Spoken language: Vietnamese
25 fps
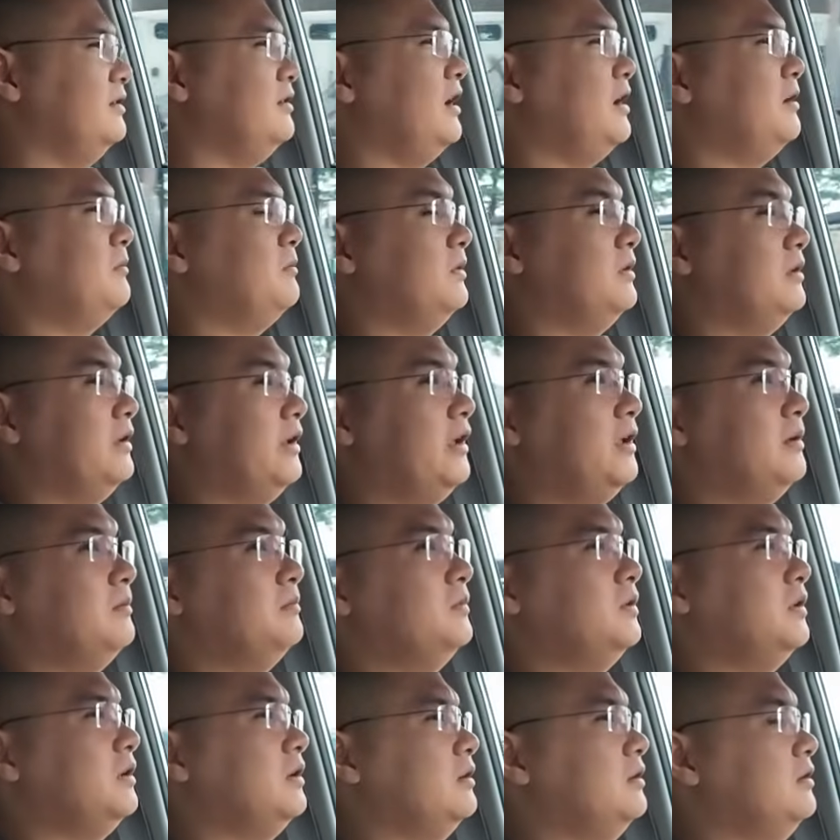như em
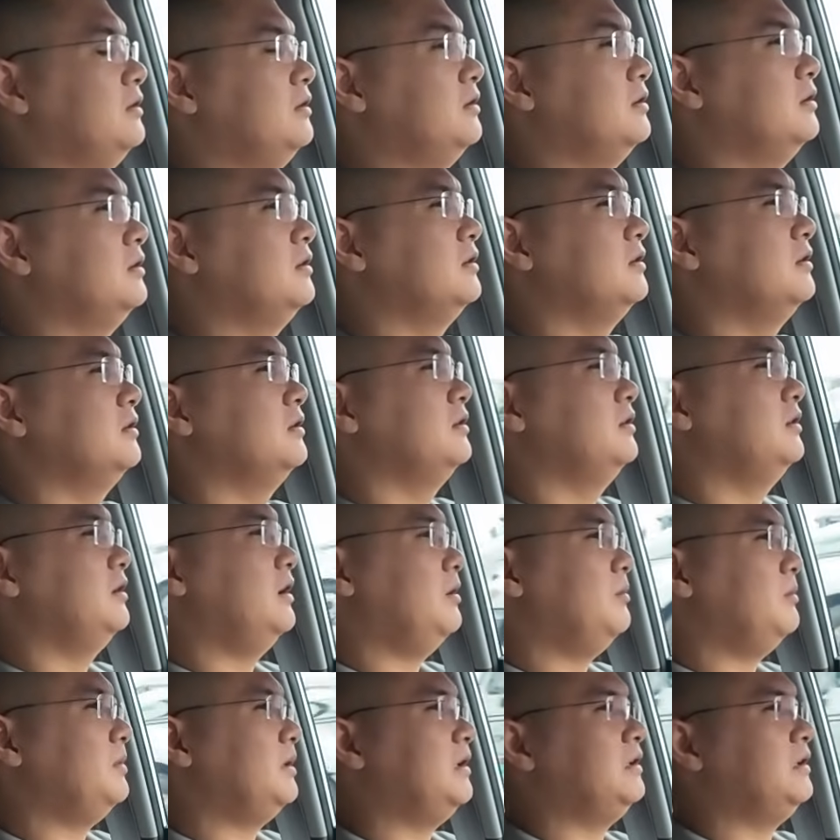em thì em